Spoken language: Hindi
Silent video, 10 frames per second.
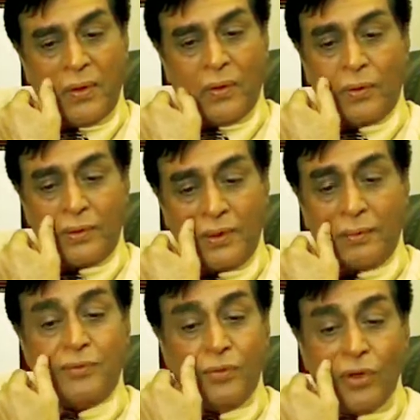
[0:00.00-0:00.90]
कि
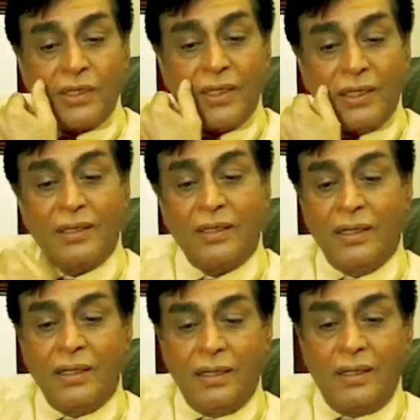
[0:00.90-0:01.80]
जब वो थे
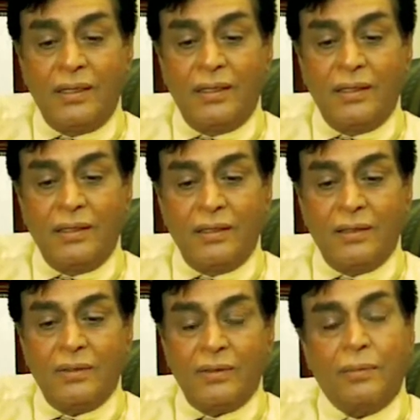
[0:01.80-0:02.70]

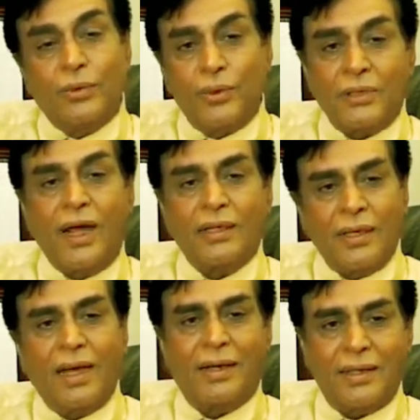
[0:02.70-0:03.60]
तो हम दोनों साथ
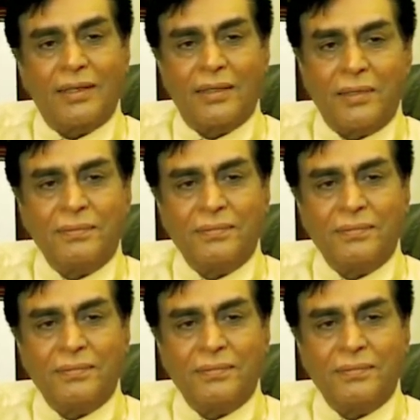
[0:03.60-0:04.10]
जाया करते थे